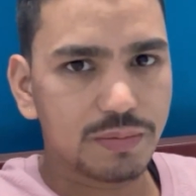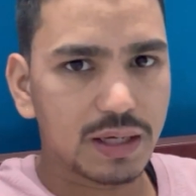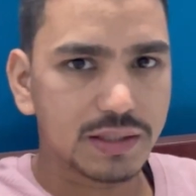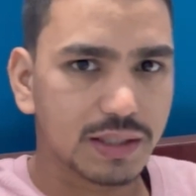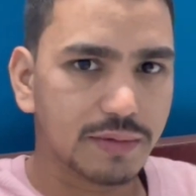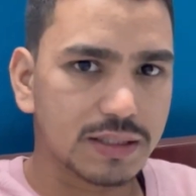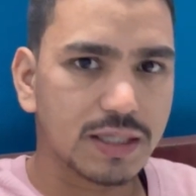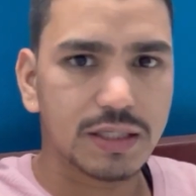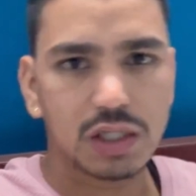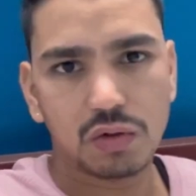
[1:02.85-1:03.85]
मैं इसके बाद
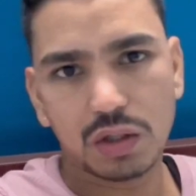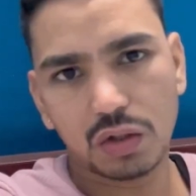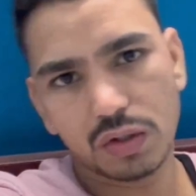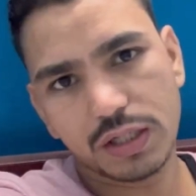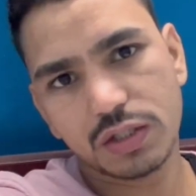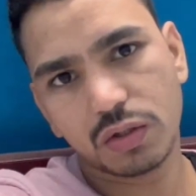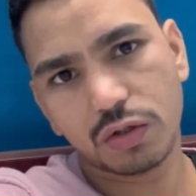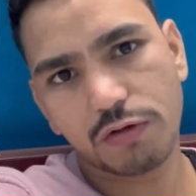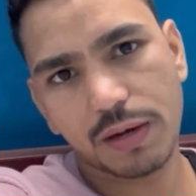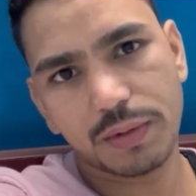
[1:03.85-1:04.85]
चला जाऊँगा कॉलेज
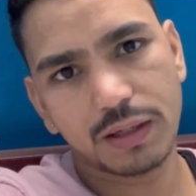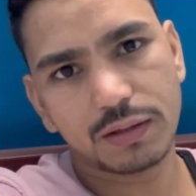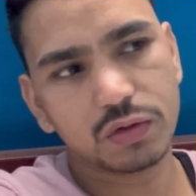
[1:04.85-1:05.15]
और वहाँ पे